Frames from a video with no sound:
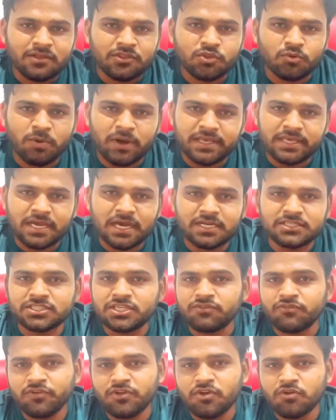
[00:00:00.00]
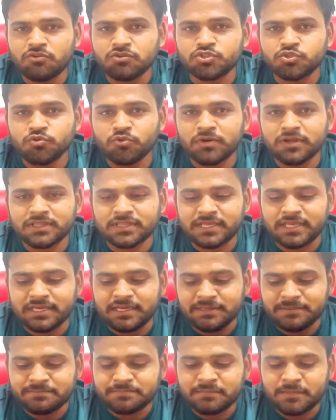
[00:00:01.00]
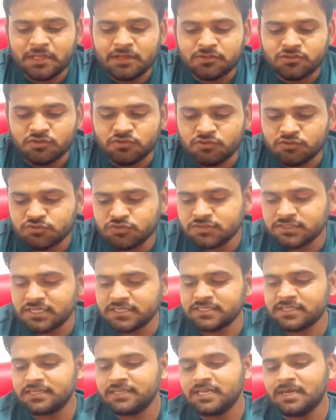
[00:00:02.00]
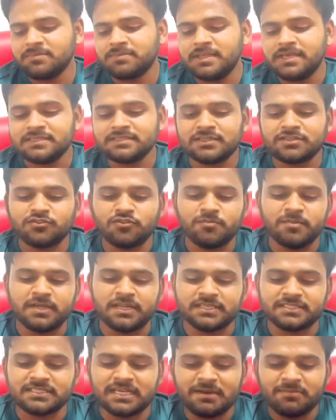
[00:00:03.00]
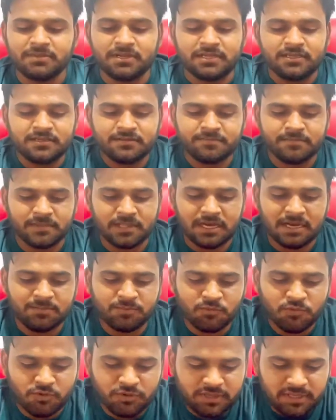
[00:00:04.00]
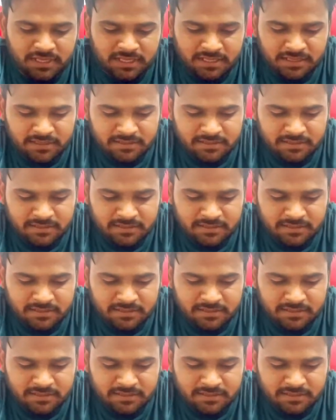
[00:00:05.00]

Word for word: तो आइए आज की वीडियो को शुरू करते हैं तो दोस्तों जैसा कि आप देख सकते हो मेरे सामने आपको ये